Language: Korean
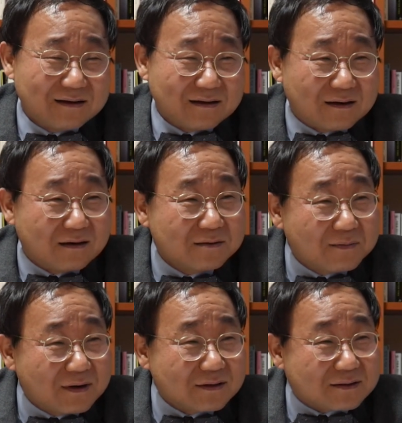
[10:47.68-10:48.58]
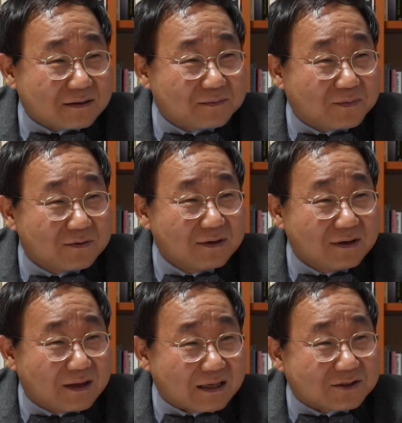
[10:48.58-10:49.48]
얼마나 지금
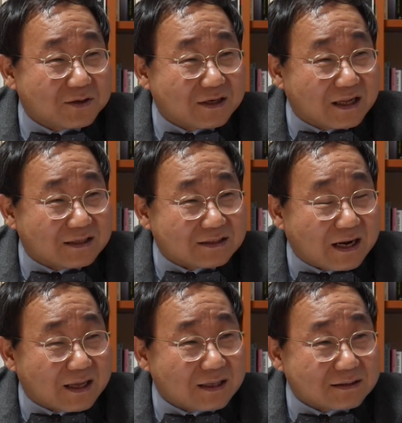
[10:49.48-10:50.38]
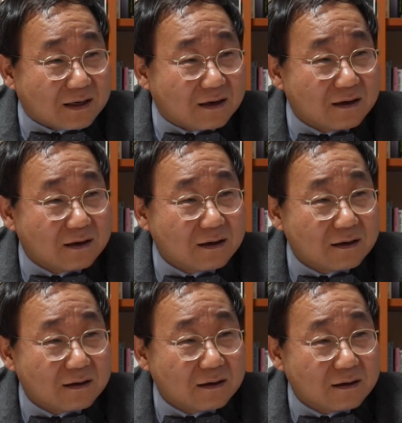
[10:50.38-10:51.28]
본인이 헛소리를 했는지 알겠죠?
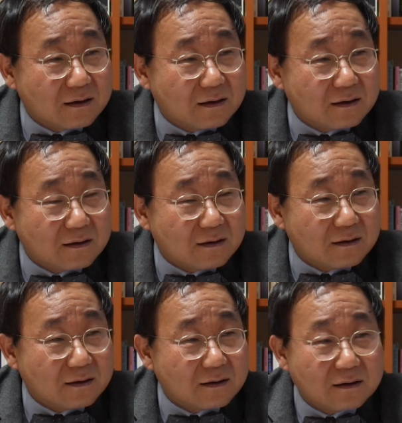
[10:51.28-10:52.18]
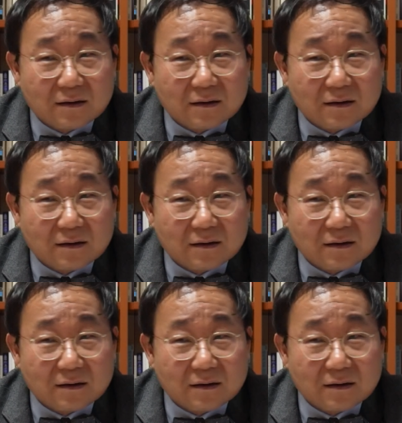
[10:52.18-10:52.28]
아직 잘